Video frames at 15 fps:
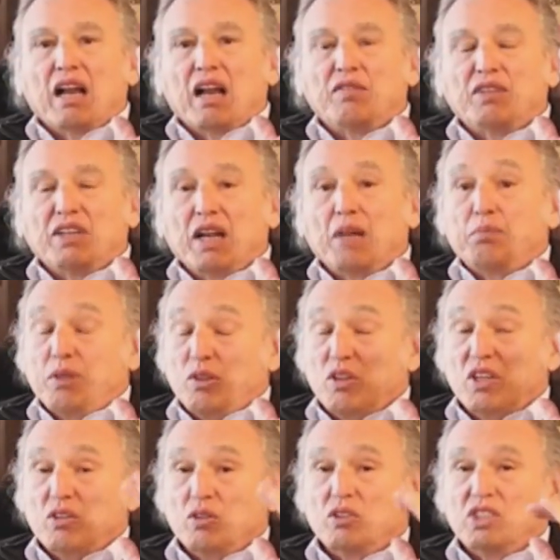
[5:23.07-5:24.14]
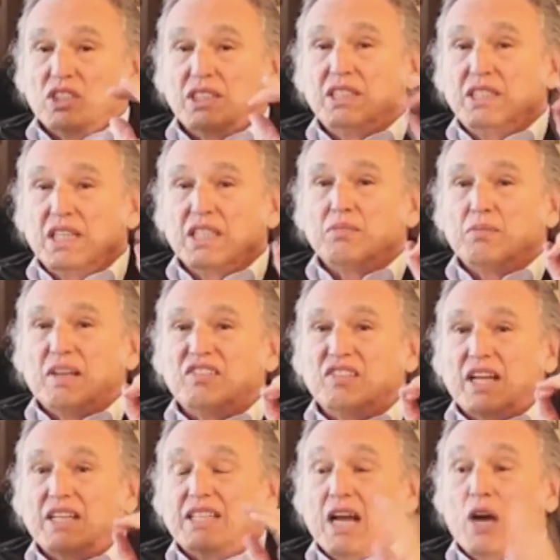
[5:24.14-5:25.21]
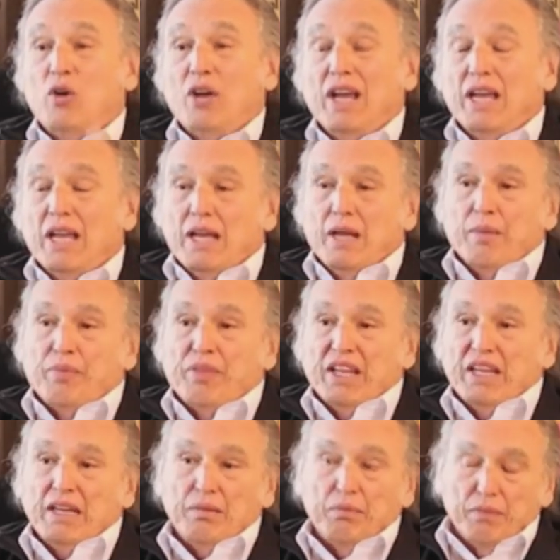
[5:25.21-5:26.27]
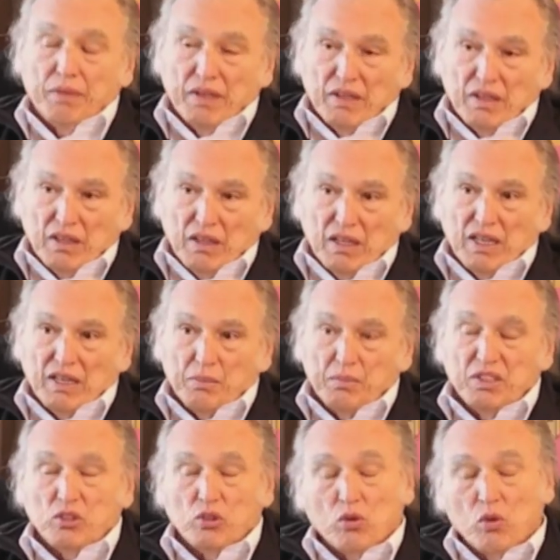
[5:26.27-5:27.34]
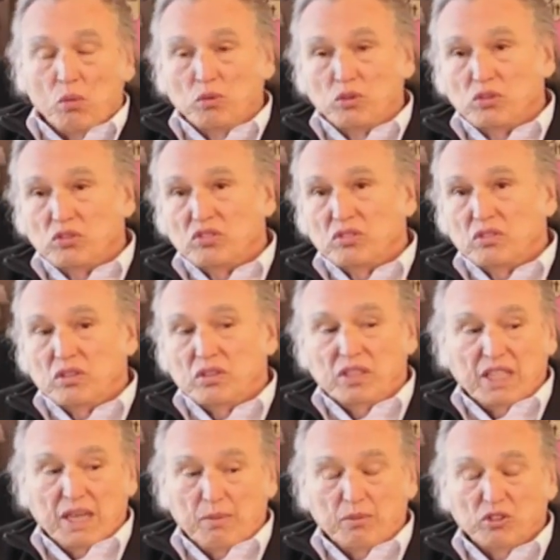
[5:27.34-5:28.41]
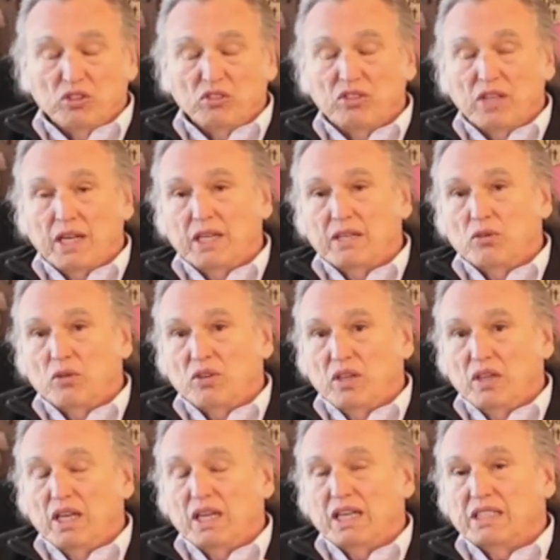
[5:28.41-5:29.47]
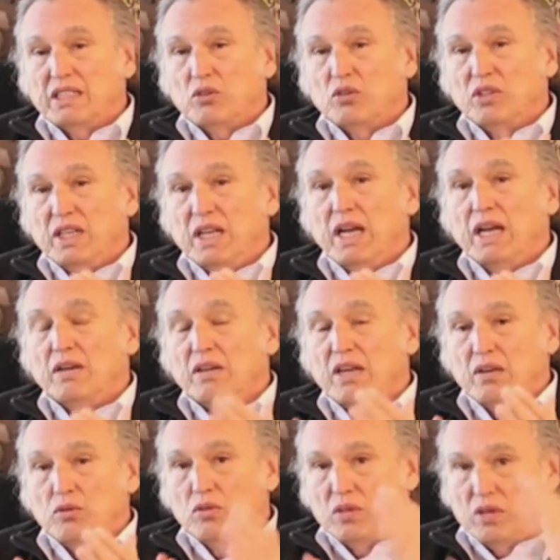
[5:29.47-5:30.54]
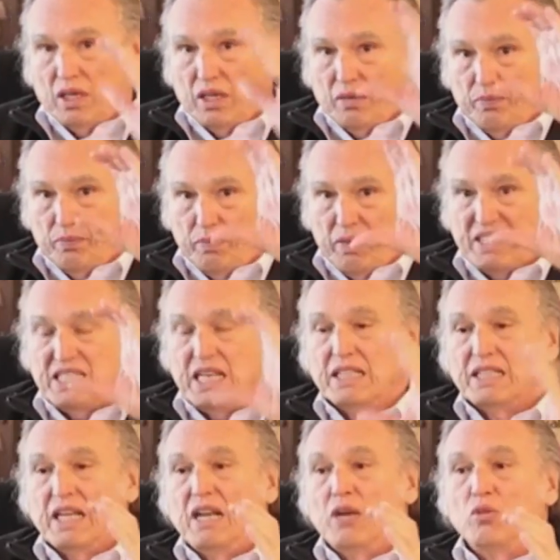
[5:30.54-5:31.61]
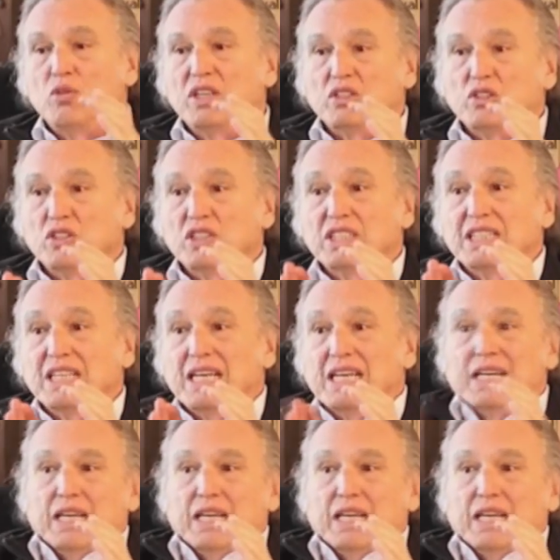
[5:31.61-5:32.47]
al final, pero de noche sí es bastante. Ahora, le repito, como unos, digamos, yo está corriendo en la categoría la, más alta, la una entonces